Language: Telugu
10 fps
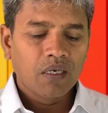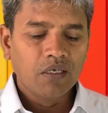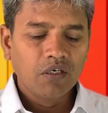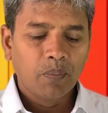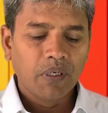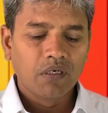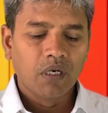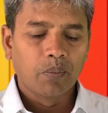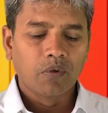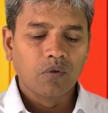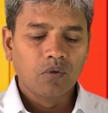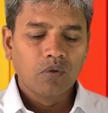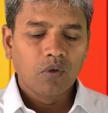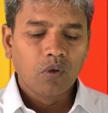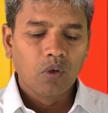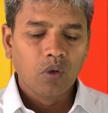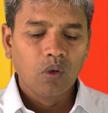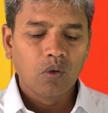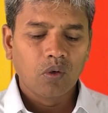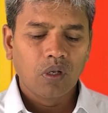గింజ పట్టినప్పుడు
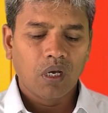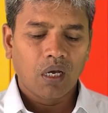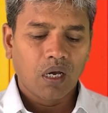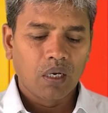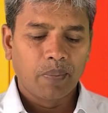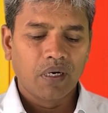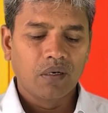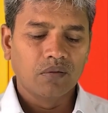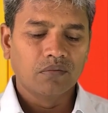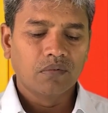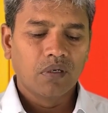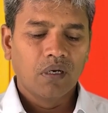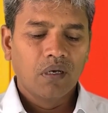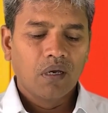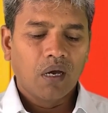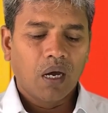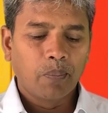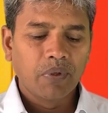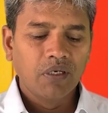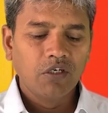గురుగులు కూడా అగపడెను
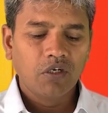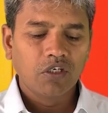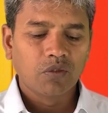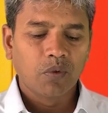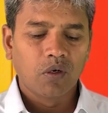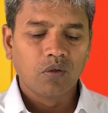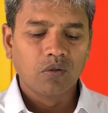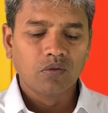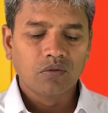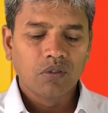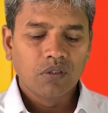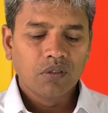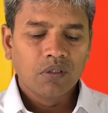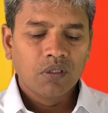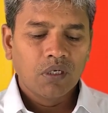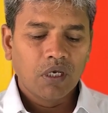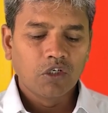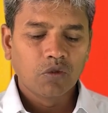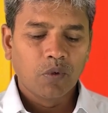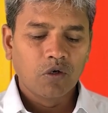అప్పుడు ఇంటి యజమానుడు
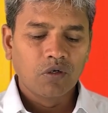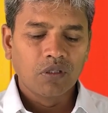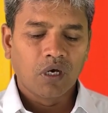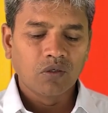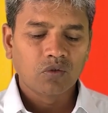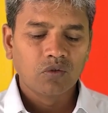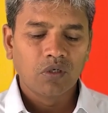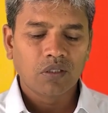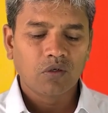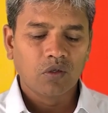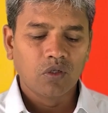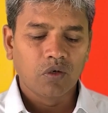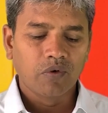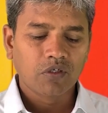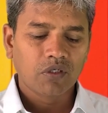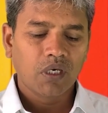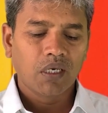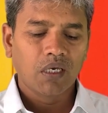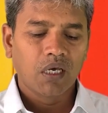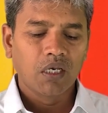యజమానుని దాసులు అతని ఎందుకు వచ్చి
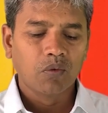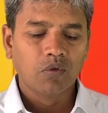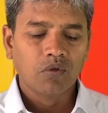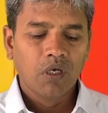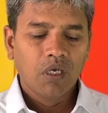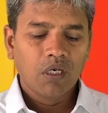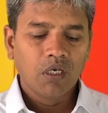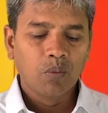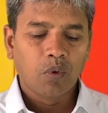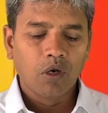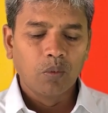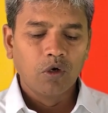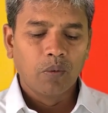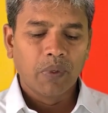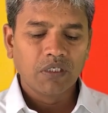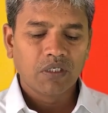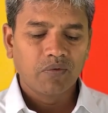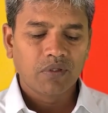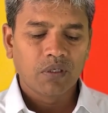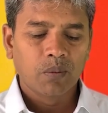అయ్యా నీవు నీ పొలములో మంచి
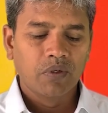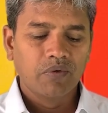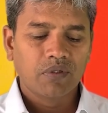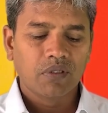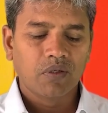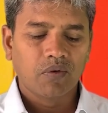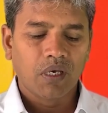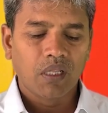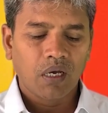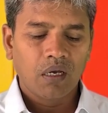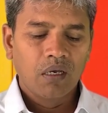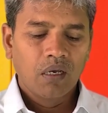విత్తనములు విత్తితేవి కదా